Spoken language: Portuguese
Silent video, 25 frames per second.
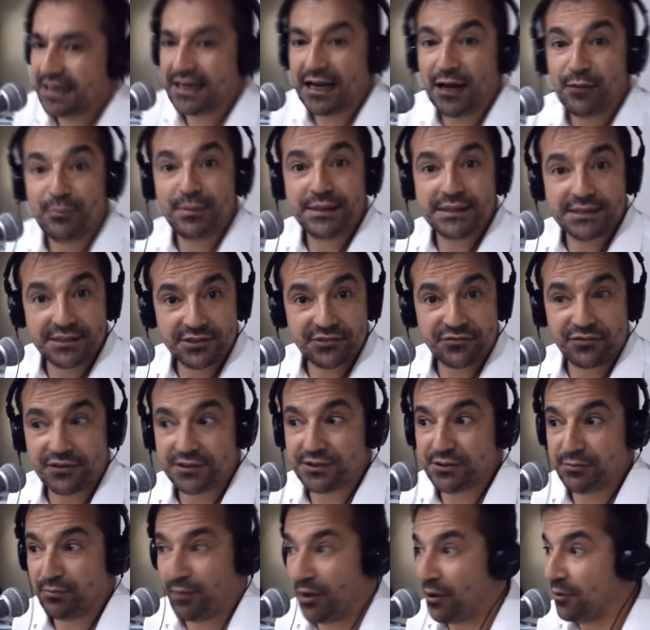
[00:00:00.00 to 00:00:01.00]
A camisa de
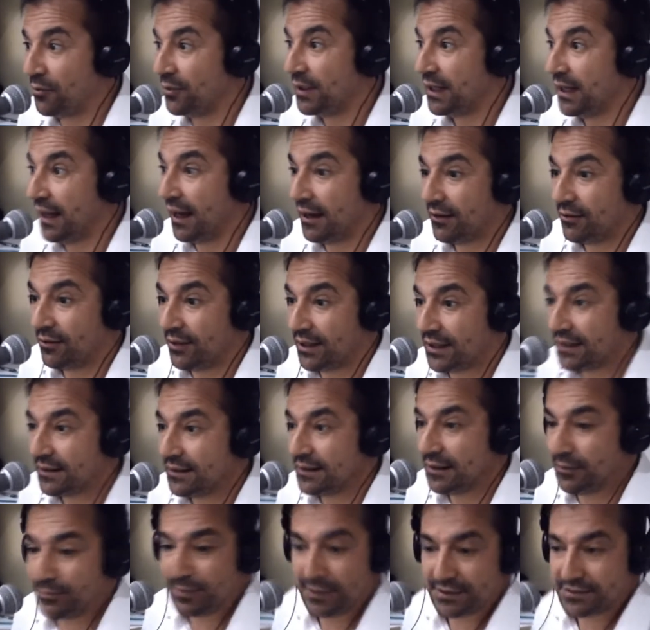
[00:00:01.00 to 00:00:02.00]
futebol camisa.
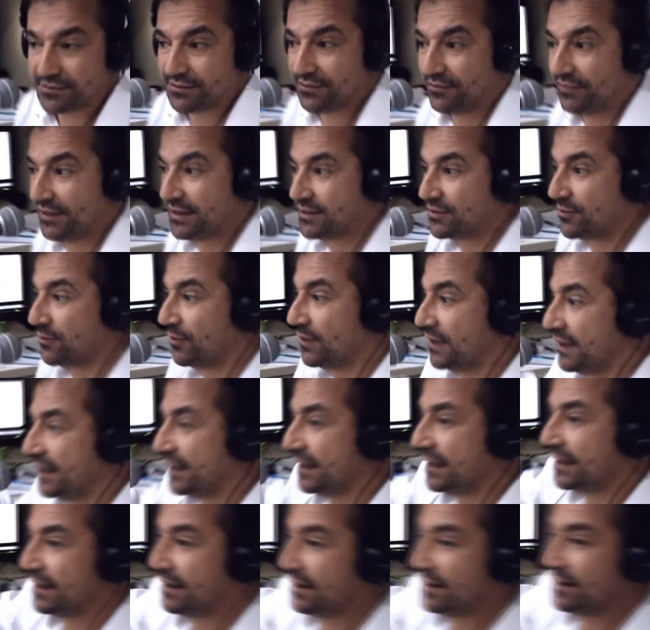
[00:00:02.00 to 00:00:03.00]
agora. E a pessoa vai
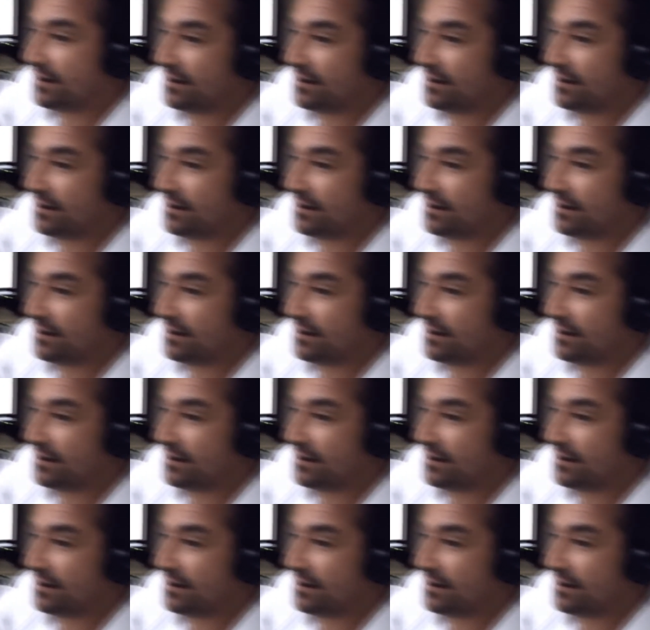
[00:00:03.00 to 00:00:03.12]
escolher